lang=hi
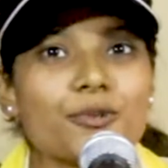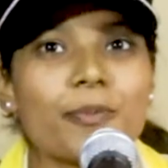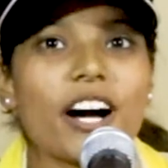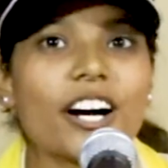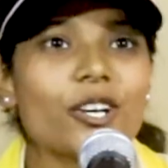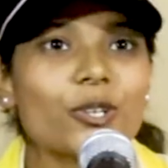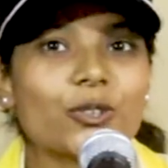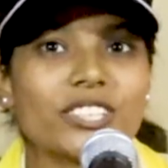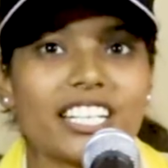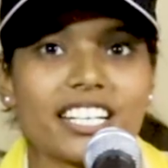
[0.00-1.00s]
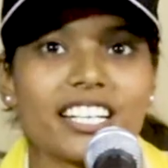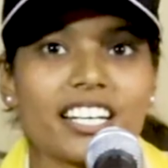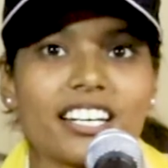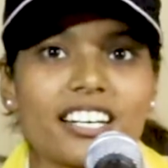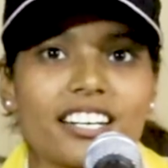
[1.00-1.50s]
उस पागल को देख
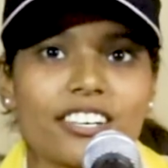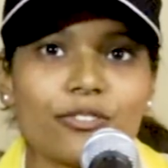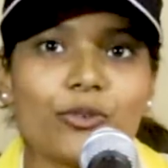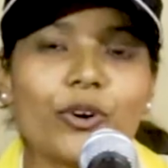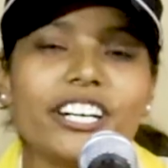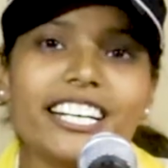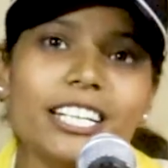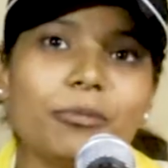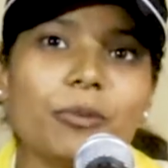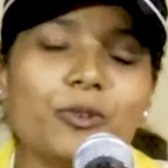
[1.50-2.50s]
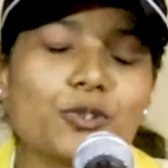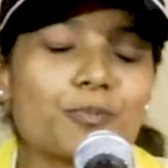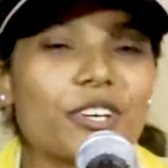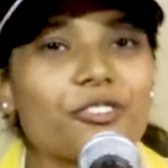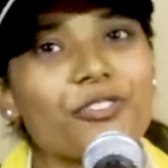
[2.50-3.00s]
के वो नींद में भी उस
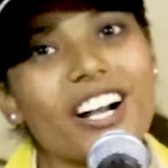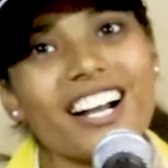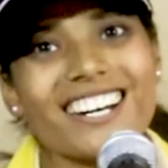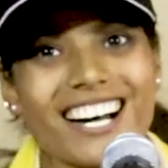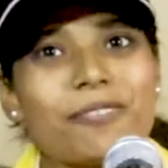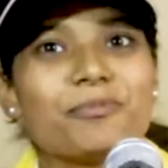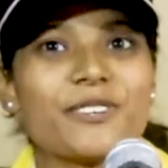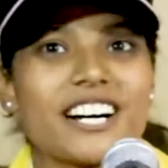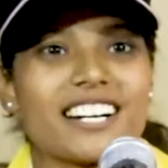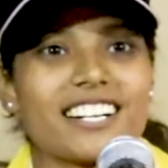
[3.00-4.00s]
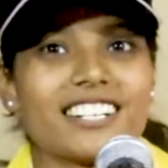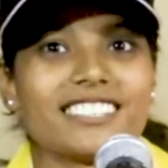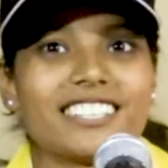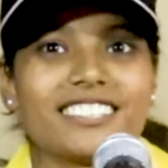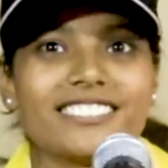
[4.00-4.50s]
बेवफा का नाम पुकार रहा
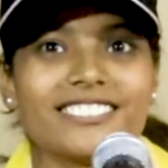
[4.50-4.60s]
था